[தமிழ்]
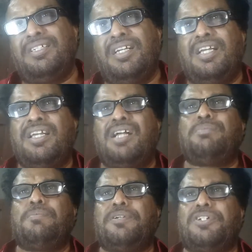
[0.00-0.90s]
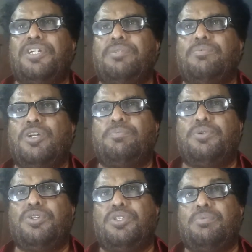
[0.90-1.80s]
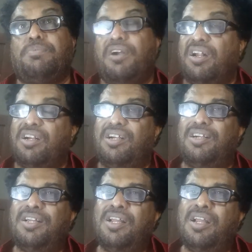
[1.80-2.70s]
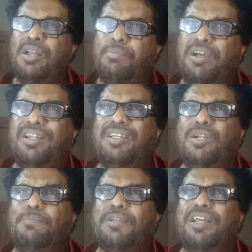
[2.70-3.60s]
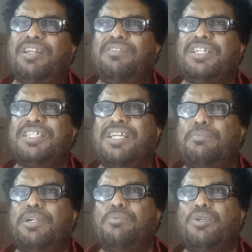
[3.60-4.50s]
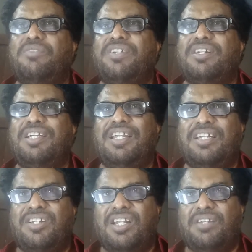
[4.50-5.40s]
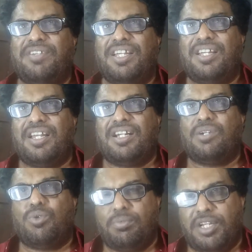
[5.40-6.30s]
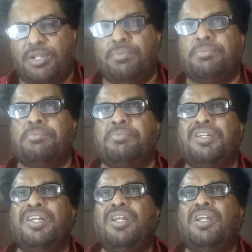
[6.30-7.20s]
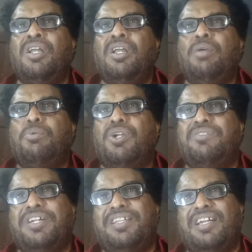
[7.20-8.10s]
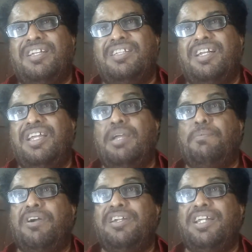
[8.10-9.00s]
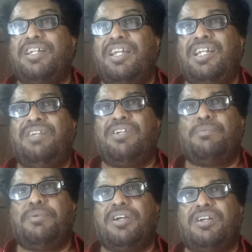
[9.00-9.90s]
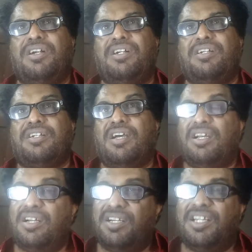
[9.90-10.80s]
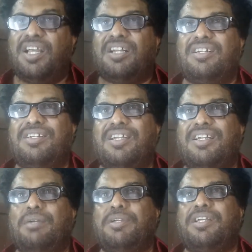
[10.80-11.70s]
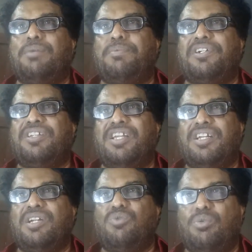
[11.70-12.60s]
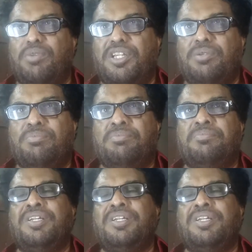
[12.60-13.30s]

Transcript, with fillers: நிலையாமை பற்றியும் வற்புறுத்தும் பாடல்கள் பல இருப்பதால் இவை சமண முனிவர் இயற்றியவை என்ற உண்மையும் புலவர் தனித்தனியே பாடிய நீதி வெண்பாக்கள் நாலடியார் என அமைக்கப்பட்டது என்ற உண்மையும்